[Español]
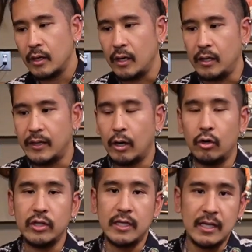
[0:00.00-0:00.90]
El
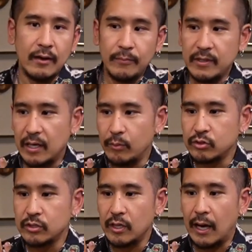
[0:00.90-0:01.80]
dragón iría,
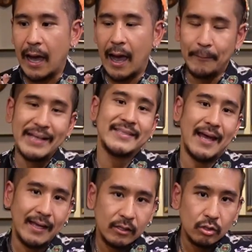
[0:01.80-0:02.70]
digamos, más
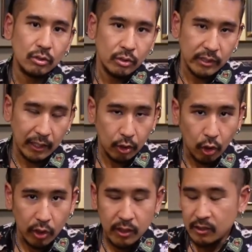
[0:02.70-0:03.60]
alto que el
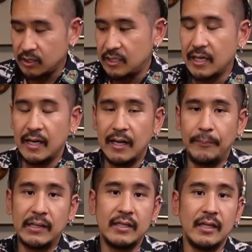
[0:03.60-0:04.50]
koi, iría en la
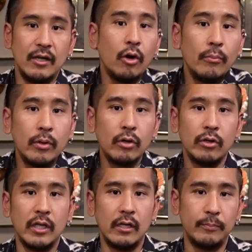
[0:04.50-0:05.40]
parte del hombro,
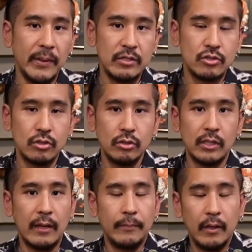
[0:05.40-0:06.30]
del pecho,
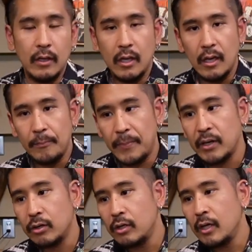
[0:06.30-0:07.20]

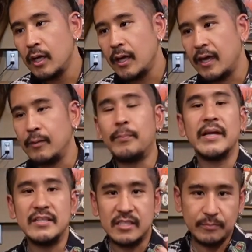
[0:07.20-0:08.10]
pero el
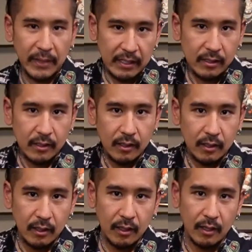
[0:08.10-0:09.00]
principal,
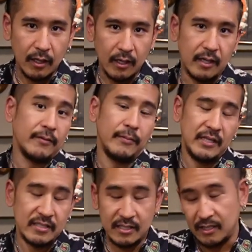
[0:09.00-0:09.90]
eh, que
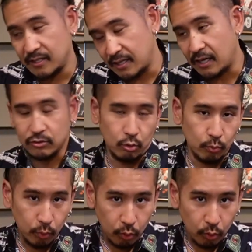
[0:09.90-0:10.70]
vendría a ser en este caso un